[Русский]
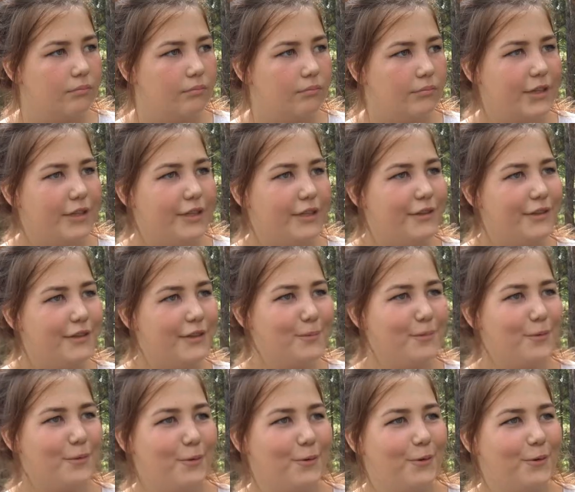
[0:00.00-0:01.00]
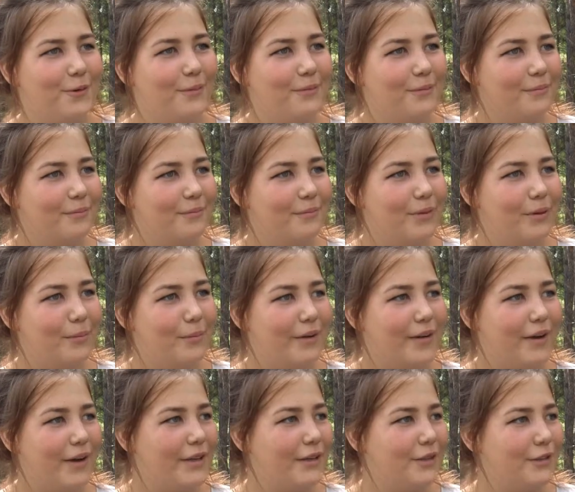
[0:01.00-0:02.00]
Дарить добро,
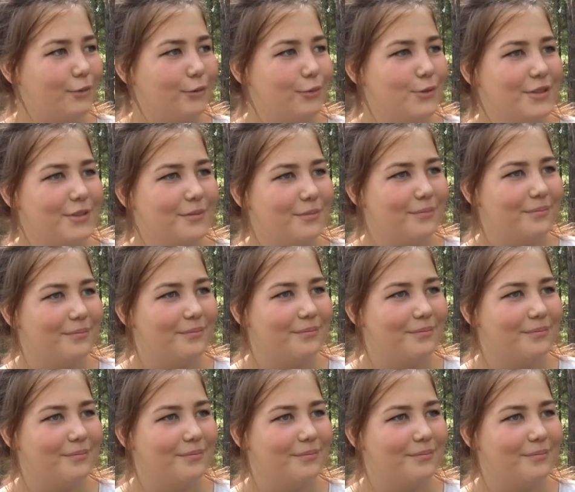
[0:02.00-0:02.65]
помогать людям.